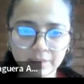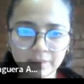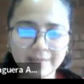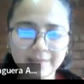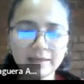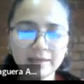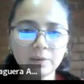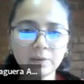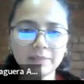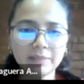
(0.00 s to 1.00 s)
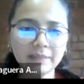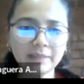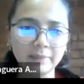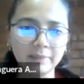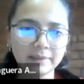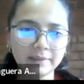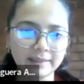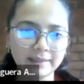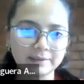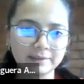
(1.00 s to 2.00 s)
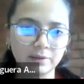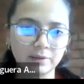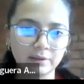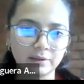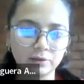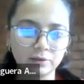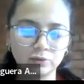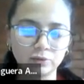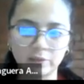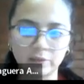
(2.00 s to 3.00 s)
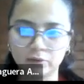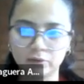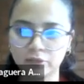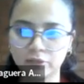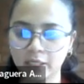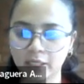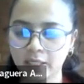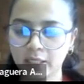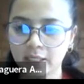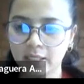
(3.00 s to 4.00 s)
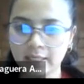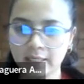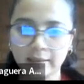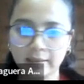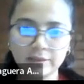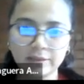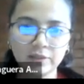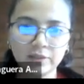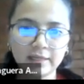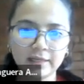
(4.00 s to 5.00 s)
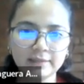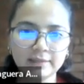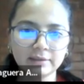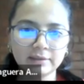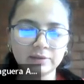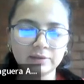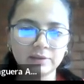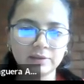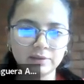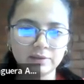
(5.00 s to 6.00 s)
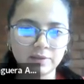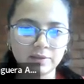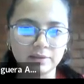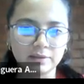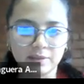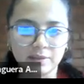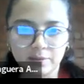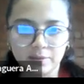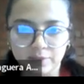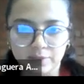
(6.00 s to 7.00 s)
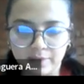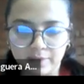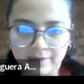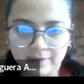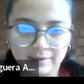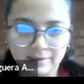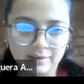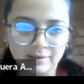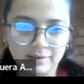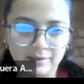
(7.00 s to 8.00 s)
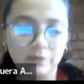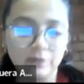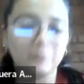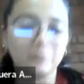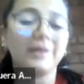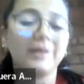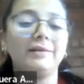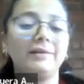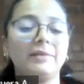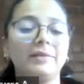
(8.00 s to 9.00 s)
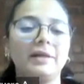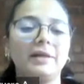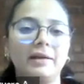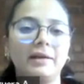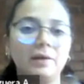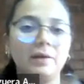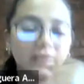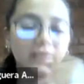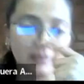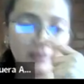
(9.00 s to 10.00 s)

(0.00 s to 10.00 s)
Y en la última etapa, que es el orden de los números eh, racionales, entonces los estudiantes deben usar una cantidad de longitud para determinar el orden